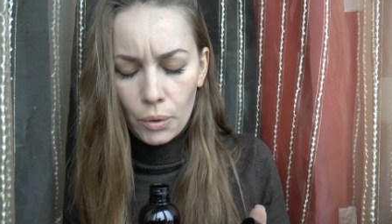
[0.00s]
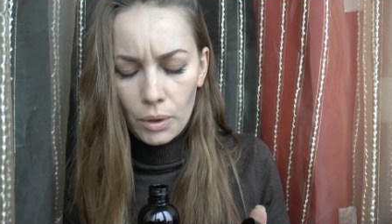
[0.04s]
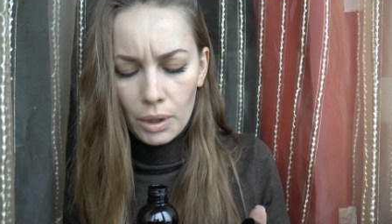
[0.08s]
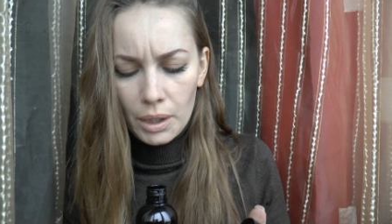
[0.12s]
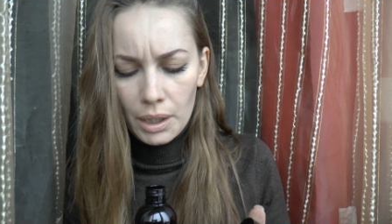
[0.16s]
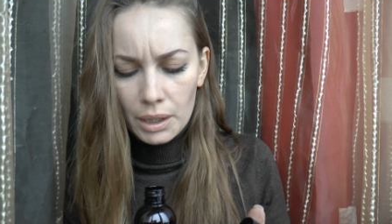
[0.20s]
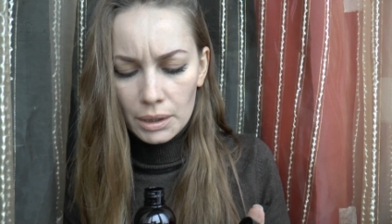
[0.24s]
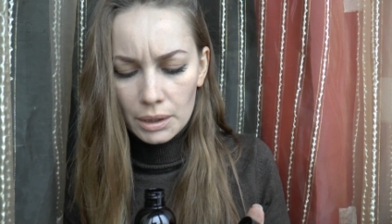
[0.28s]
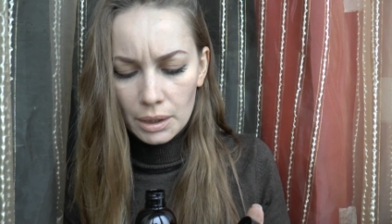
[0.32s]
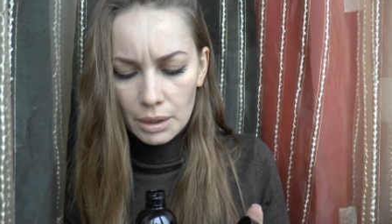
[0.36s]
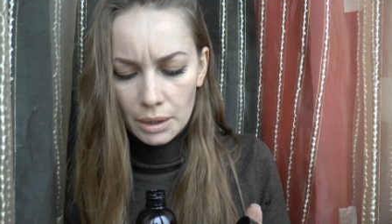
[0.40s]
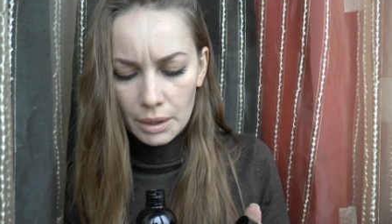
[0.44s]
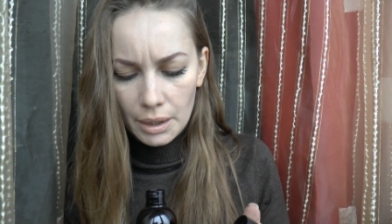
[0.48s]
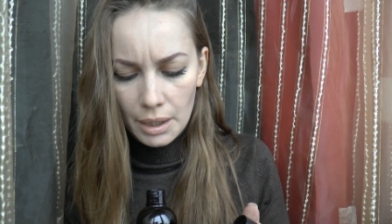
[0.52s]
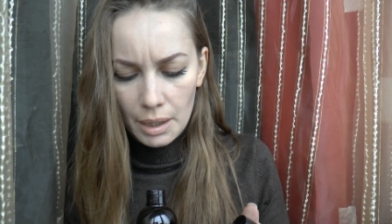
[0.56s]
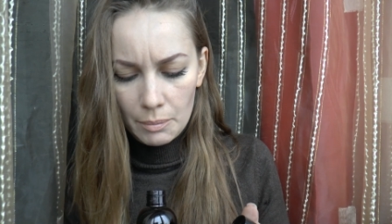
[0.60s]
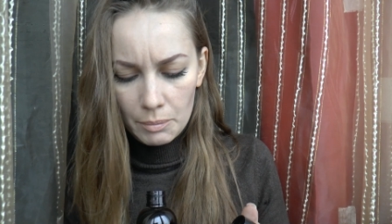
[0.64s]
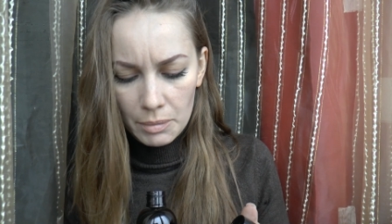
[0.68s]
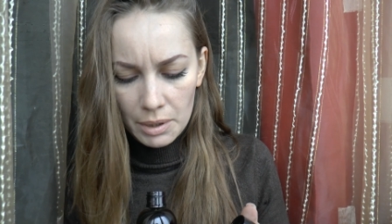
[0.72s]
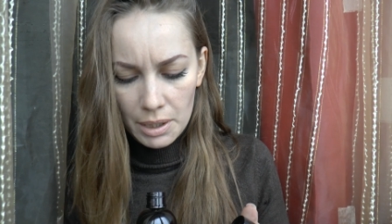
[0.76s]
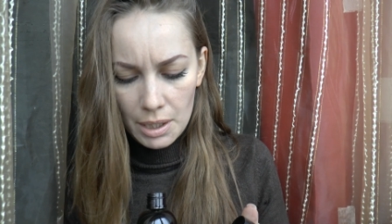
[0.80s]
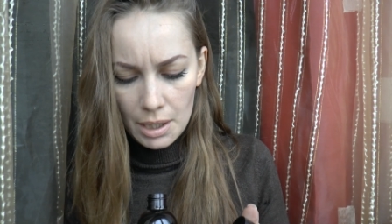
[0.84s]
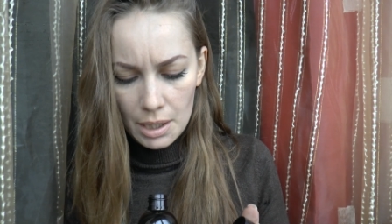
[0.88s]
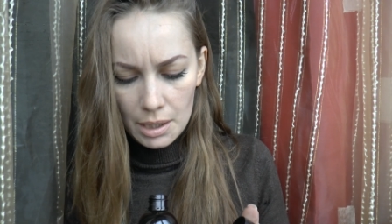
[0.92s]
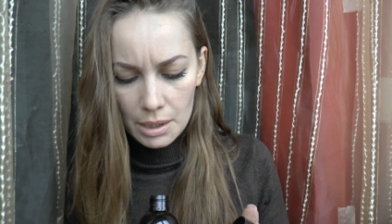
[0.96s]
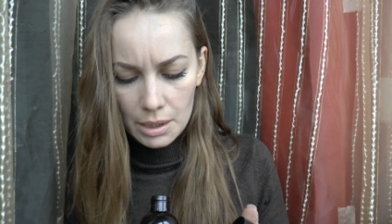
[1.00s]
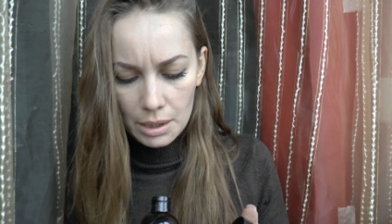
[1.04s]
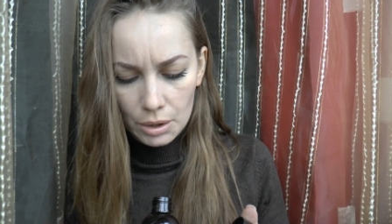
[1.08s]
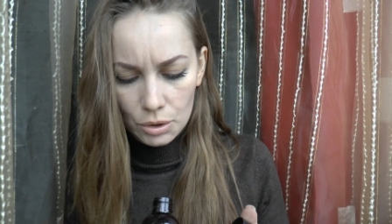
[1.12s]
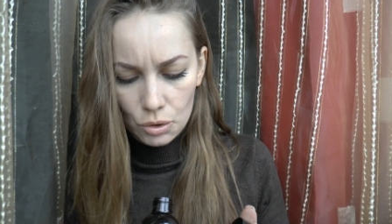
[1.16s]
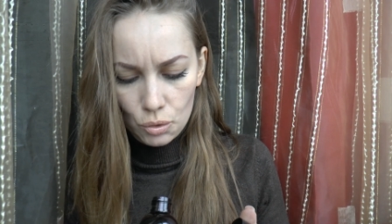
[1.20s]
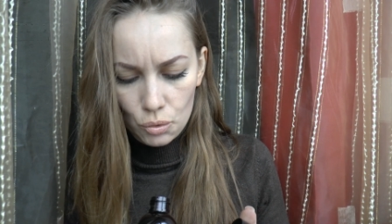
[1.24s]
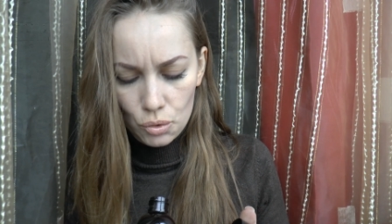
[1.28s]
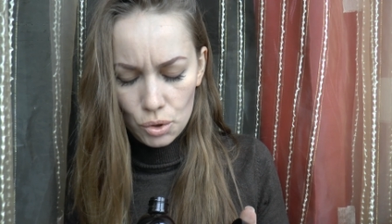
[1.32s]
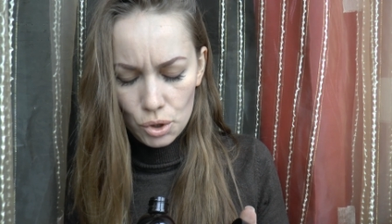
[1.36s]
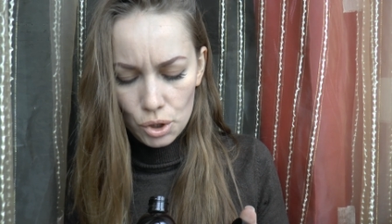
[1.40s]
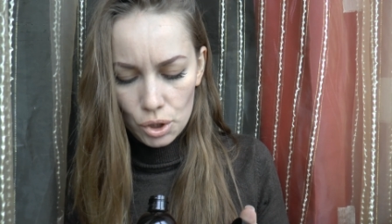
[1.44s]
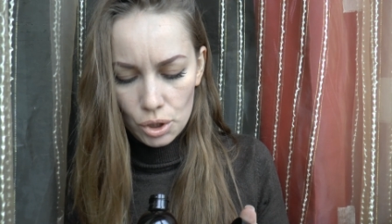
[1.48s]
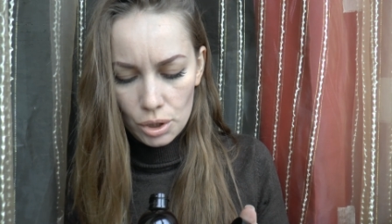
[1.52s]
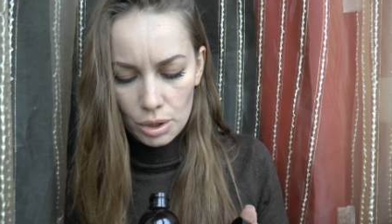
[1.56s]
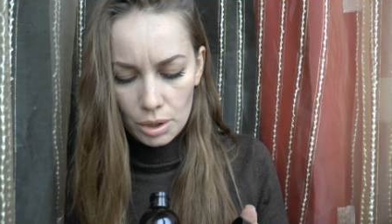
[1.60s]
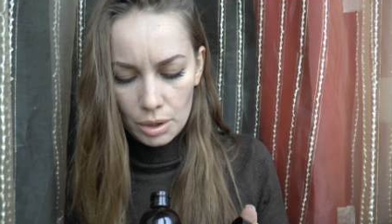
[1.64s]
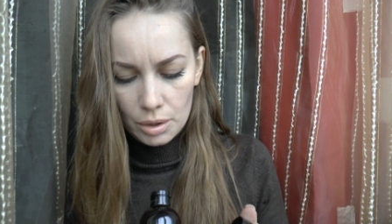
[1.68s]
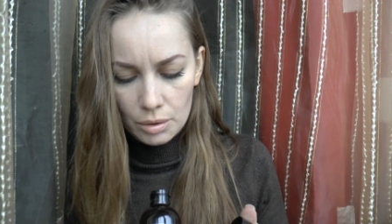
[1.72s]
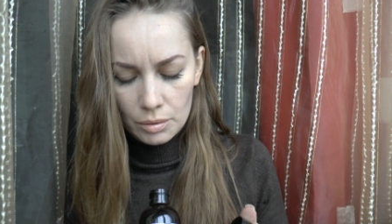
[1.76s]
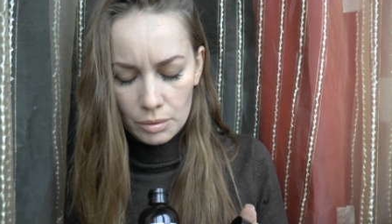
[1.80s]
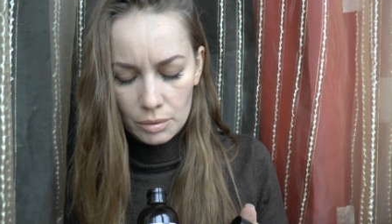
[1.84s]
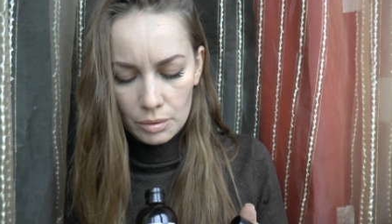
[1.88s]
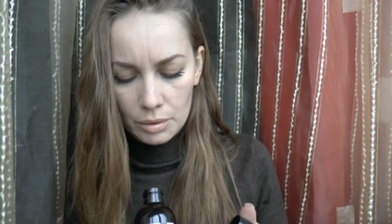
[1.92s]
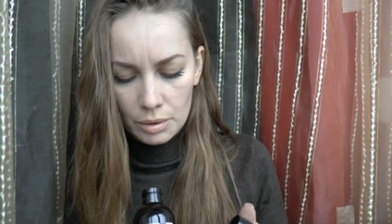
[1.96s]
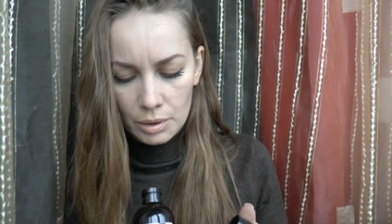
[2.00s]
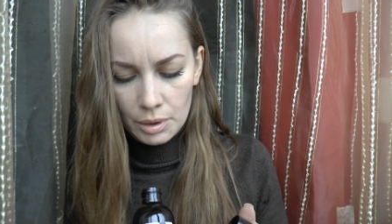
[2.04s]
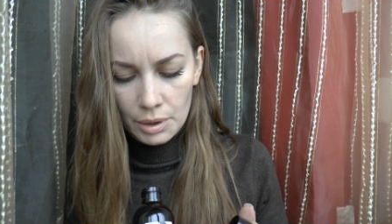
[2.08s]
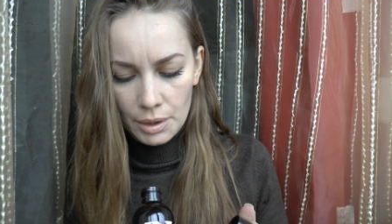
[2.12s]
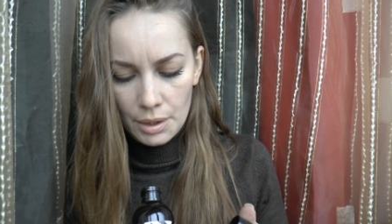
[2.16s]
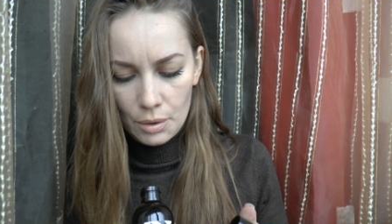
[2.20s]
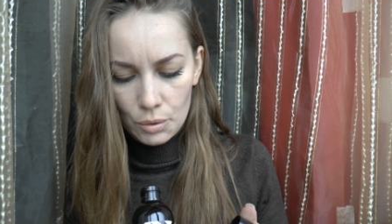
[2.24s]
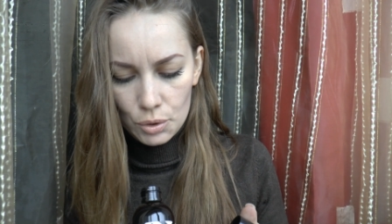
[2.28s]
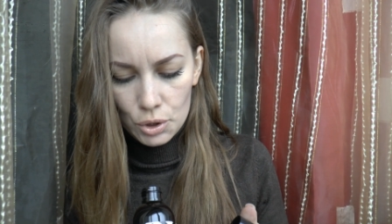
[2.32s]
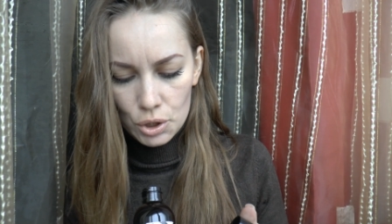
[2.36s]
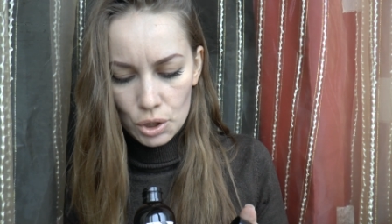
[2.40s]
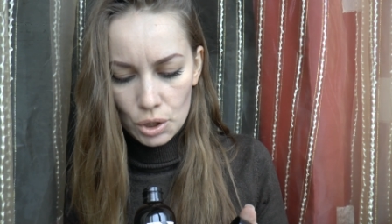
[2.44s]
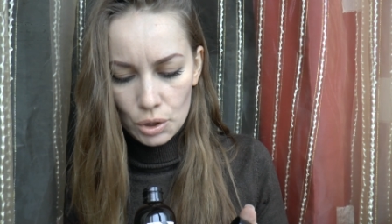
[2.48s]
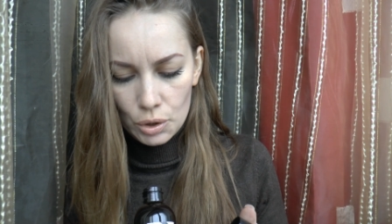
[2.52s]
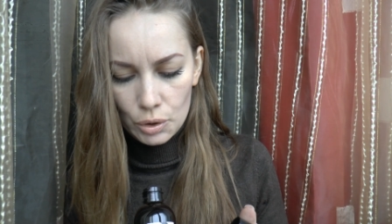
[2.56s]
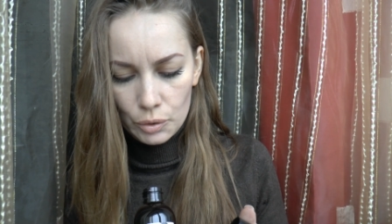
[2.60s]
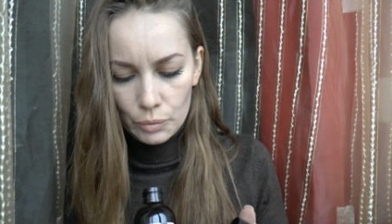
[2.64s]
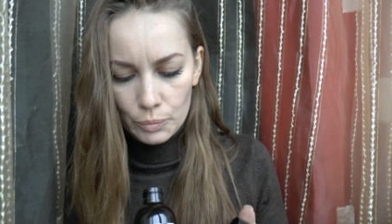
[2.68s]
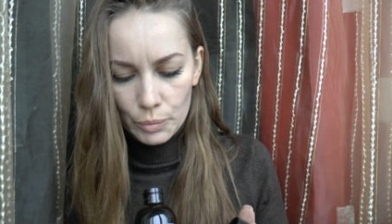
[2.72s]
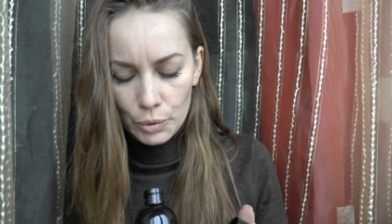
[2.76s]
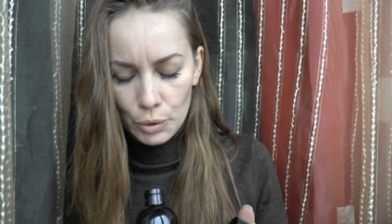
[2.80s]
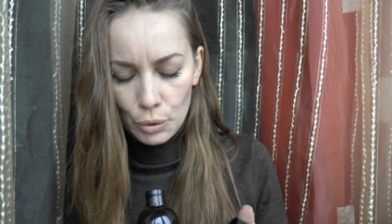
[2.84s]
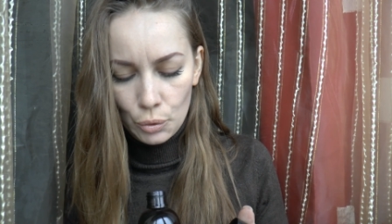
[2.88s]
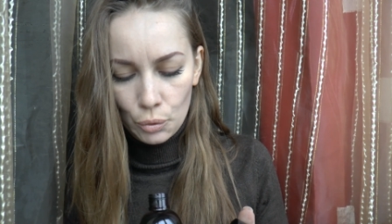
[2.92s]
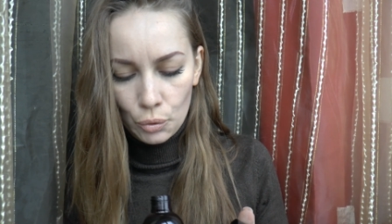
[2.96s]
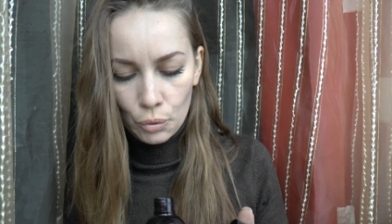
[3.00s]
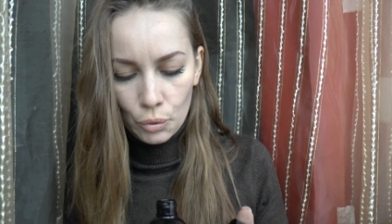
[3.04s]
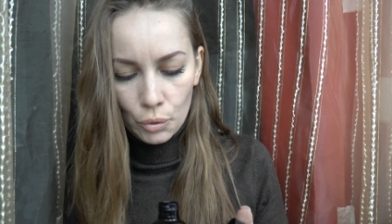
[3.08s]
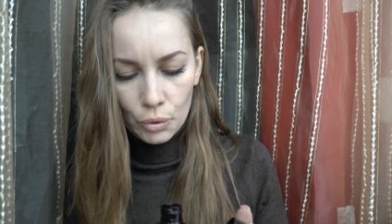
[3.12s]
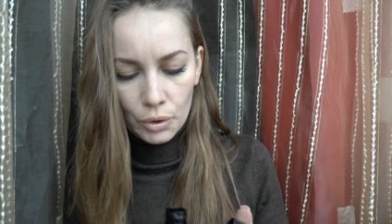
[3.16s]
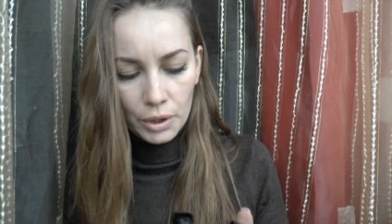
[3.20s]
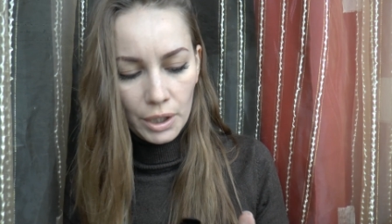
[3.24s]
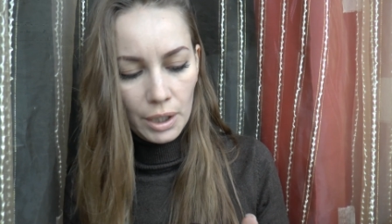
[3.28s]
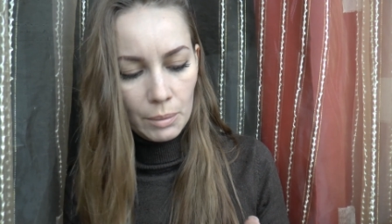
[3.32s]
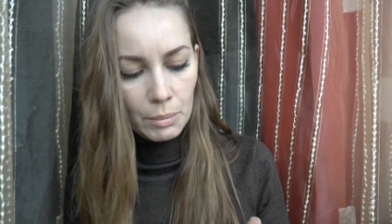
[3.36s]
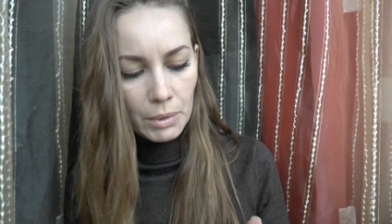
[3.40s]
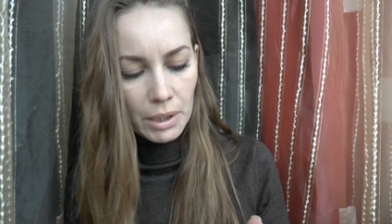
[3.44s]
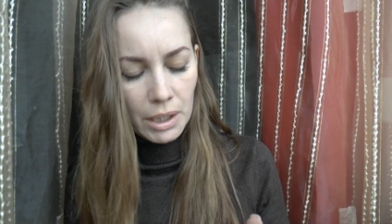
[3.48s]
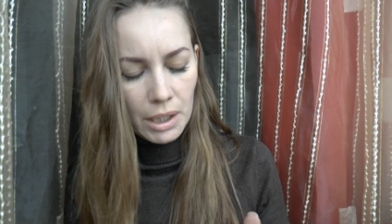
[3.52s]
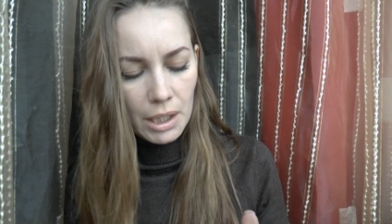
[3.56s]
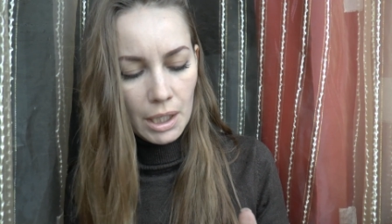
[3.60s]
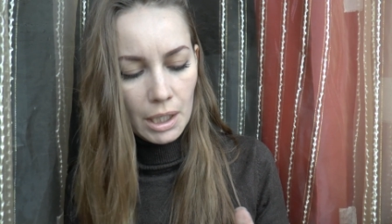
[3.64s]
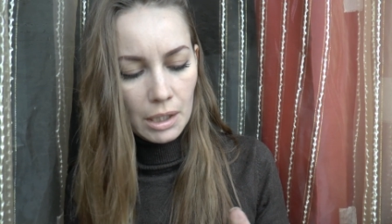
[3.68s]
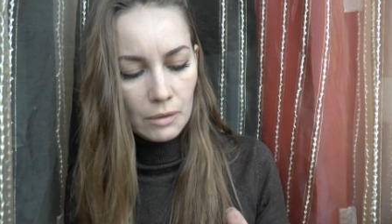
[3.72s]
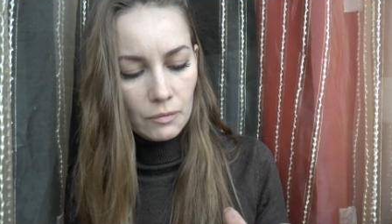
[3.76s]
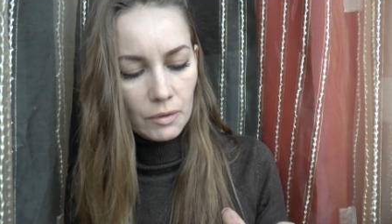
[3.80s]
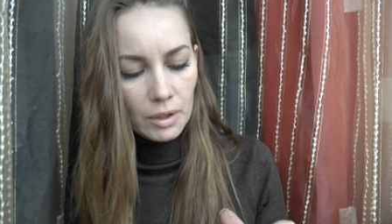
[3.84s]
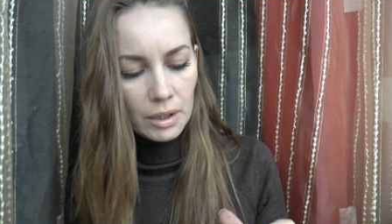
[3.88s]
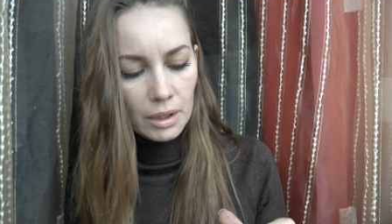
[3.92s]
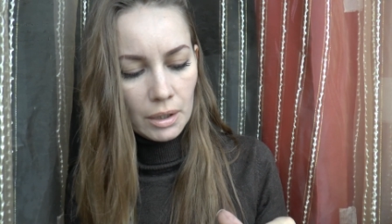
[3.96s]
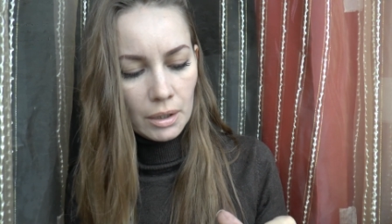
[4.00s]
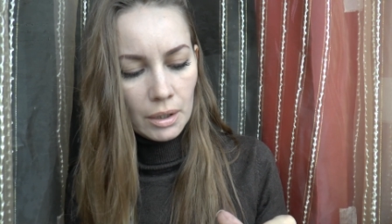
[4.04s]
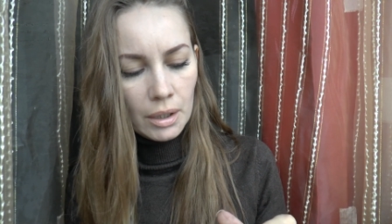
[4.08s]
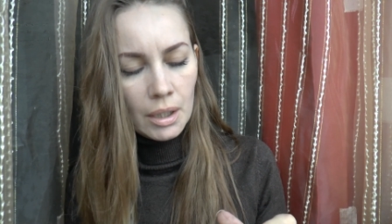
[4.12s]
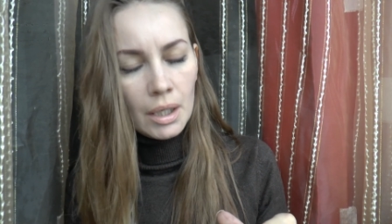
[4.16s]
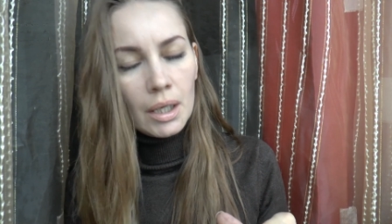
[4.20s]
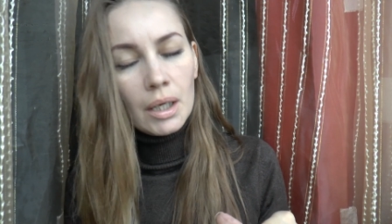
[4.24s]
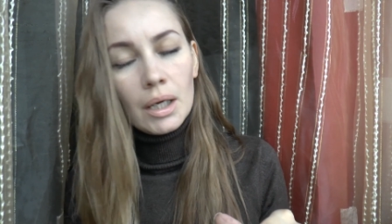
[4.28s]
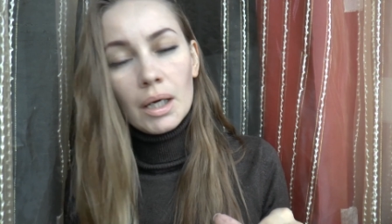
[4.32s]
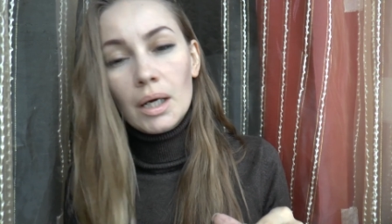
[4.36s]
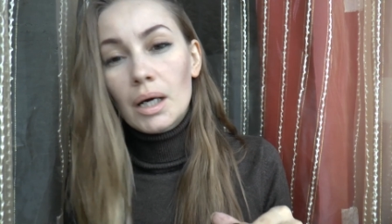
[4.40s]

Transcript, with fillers: Это крем-гель для душа. А, я очень люблю кремо-гелевые,